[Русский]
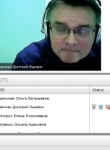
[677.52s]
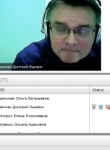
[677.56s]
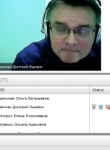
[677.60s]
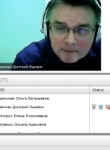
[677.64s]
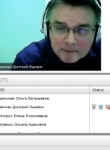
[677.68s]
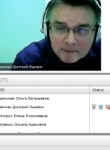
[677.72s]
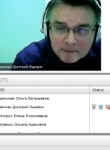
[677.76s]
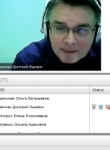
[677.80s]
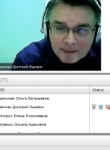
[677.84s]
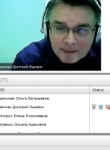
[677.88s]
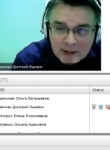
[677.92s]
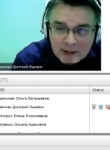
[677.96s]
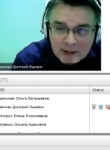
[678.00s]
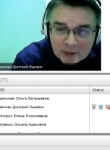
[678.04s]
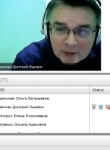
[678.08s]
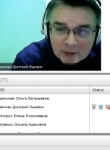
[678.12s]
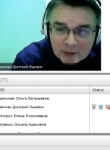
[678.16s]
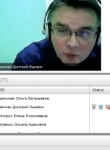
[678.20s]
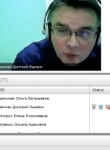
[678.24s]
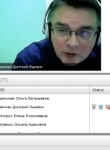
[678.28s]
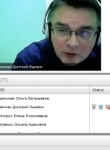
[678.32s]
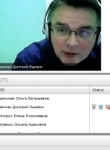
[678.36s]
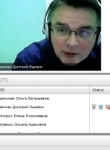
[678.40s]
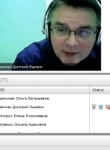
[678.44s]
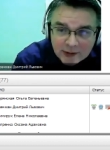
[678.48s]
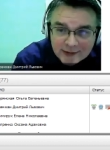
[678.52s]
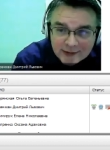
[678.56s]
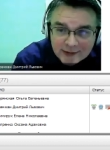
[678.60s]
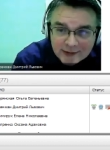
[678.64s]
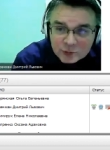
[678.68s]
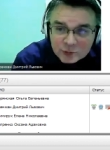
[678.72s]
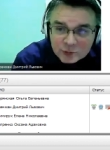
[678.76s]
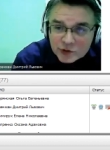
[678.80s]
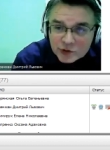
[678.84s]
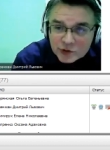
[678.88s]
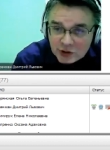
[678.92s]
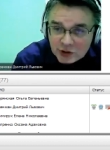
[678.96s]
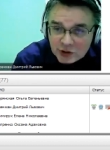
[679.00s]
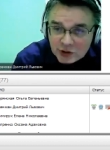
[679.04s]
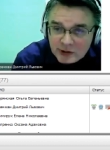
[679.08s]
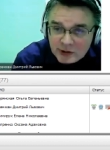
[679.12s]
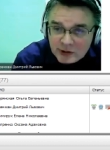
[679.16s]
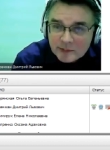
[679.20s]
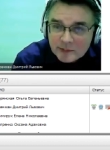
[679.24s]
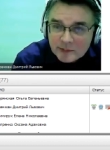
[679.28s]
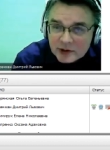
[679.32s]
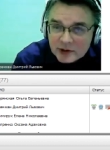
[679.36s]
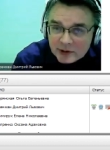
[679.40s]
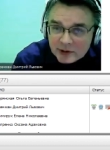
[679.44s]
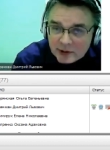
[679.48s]
не только изучение
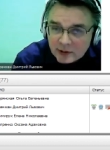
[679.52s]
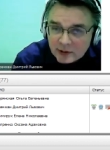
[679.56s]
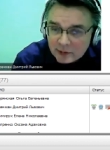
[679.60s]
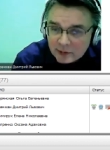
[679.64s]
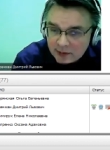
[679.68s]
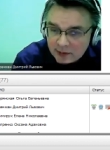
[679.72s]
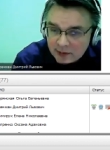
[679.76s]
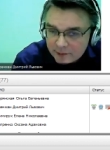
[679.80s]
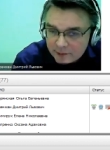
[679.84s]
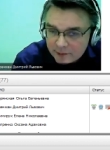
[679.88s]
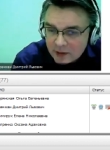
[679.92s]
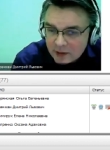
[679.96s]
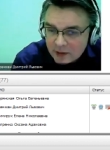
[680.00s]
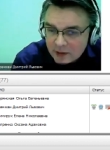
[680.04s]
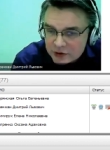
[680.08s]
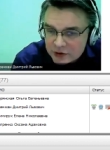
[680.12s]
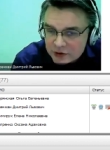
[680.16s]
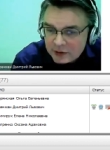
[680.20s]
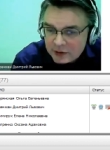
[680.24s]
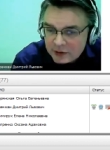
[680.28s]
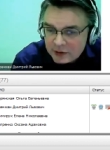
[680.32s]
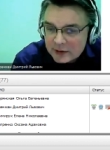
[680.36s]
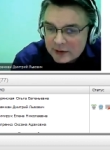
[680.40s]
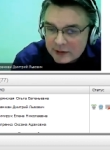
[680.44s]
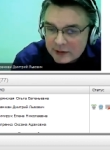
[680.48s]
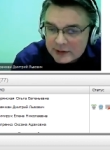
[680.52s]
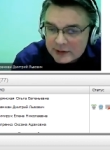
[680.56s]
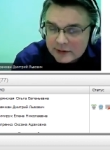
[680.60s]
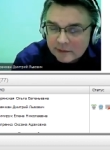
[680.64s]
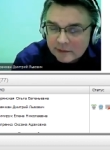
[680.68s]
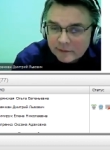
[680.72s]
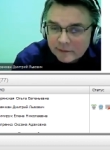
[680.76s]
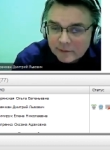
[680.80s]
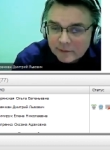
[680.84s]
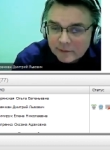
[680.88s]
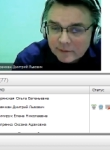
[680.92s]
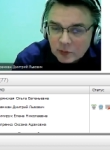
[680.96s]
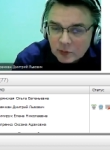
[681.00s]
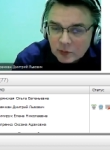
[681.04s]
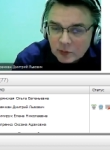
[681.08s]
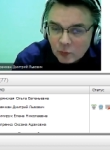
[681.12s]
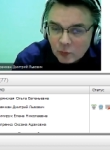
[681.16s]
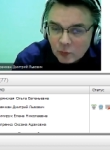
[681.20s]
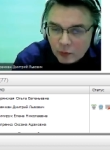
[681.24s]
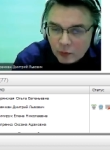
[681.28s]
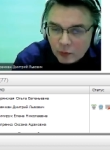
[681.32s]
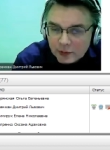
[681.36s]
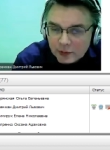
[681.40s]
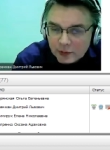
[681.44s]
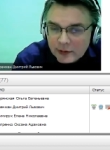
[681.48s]
материала или прохождение тестов, но
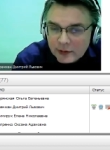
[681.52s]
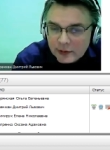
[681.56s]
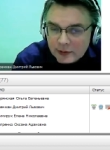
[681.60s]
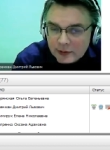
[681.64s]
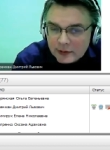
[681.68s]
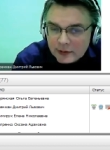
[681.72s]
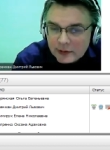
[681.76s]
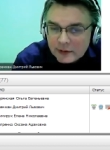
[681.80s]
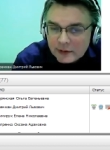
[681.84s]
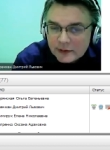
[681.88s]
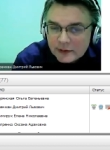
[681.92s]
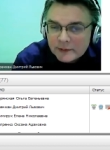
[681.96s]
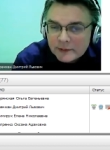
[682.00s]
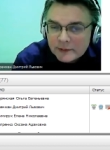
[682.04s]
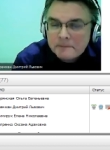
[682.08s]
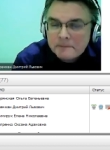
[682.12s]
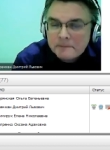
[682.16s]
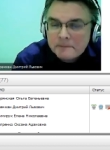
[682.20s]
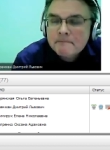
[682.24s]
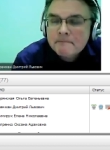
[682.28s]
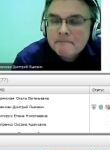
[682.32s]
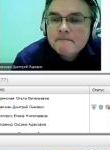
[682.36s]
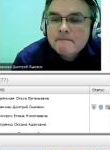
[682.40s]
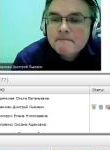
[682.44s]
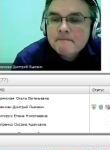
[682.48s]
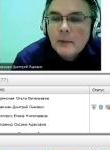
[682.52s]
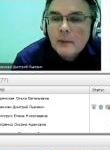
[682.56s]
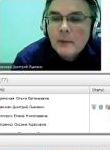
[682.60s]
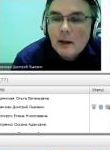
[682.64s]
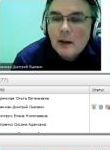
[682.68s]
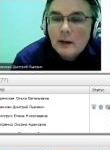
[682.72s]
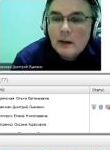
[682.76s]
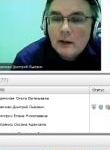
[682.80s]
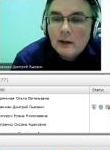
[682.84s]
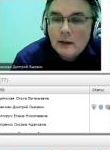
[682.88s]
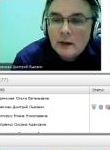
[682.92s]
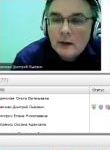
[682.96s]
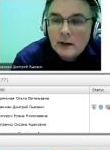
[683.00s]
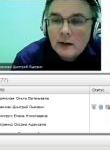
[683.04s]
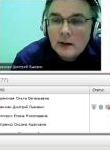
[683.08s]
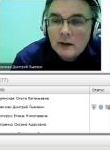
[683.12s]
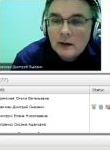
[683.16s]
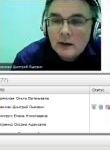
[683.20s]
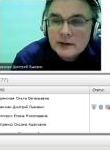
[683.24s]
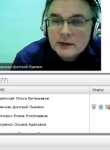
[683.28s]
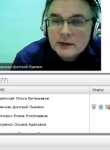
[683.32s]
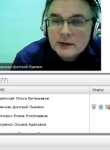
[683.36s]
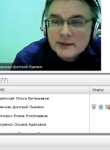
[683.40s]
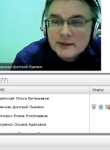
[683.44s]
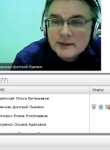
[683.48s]
и а,
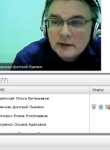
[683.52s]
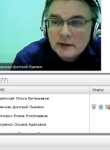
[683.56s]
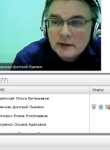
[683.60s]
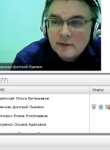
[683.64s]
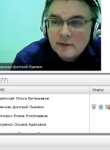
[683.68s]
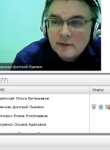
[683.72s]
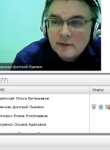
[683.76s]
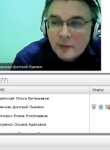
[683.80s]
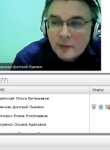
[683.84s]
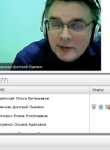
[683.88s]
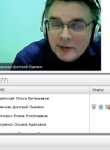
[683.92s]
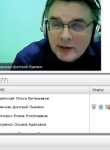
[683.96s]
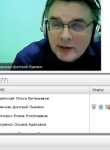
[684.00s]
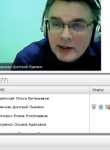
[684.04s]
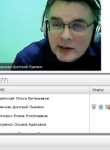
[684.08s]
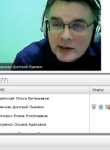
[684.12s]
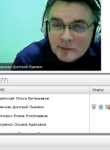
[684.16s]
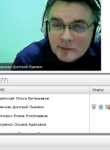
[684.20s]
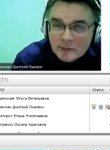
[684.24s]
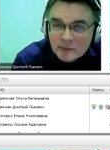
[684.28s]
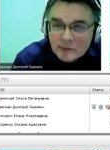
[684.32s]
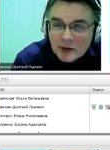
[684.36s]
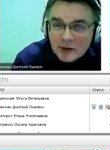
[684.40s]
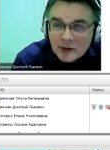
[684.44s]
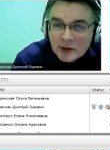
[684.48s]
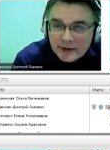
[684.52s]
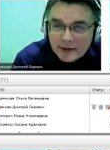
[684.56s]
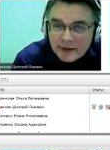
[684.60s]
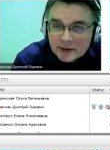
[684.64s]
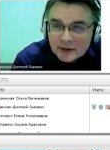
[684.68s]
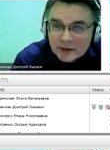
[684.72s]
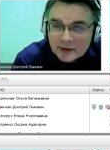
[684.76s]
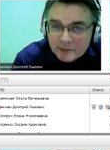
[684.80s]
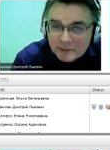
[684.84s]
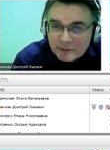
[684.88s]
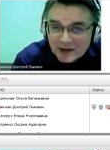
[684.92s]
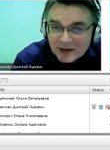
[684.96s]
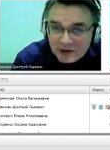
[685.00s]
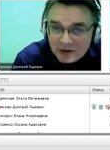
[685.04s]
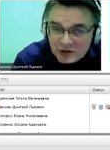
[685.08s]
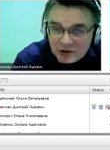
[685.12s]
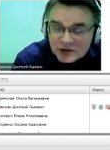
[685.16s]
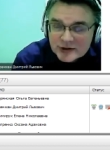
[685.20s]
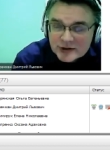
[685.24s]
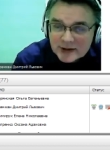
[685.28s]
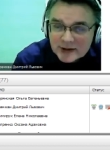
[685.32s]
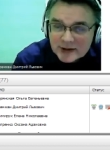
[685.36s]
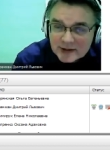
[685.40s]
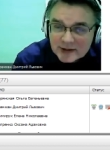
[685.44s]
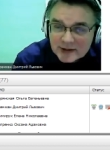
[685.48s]
с выполнением каких-то
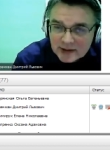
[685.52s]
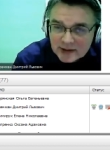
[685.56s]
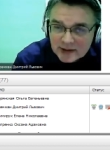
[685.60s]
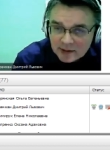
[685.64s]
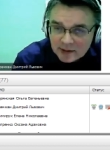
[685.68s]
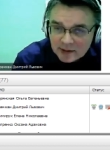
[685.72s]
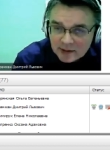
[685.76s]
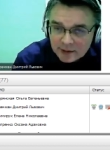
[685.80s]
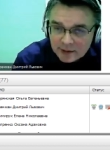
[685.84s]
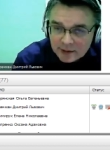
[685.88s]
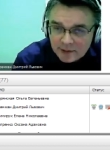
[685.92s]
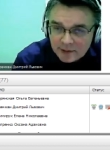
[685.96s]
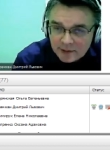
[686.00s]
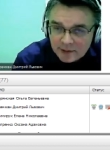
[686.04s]
практических заданий.